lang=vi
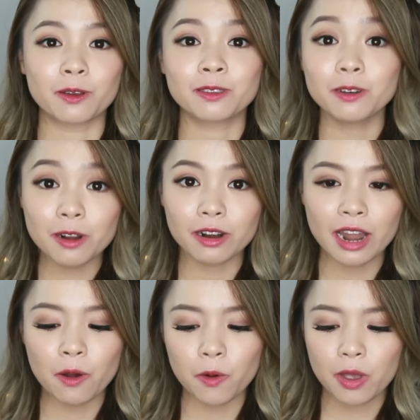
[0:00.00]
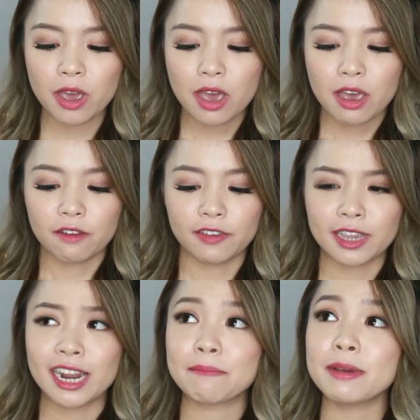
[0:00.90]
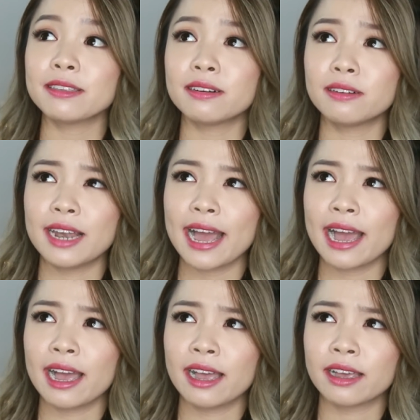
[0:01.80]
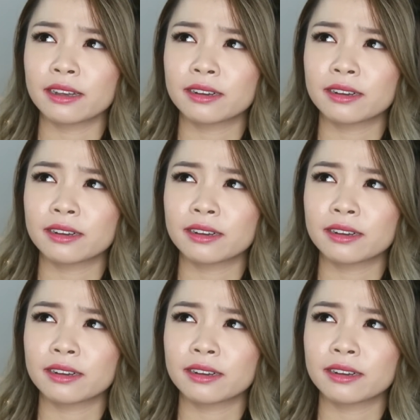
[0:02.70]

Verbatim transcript: nó giữ được lâu vì đến bây giờ là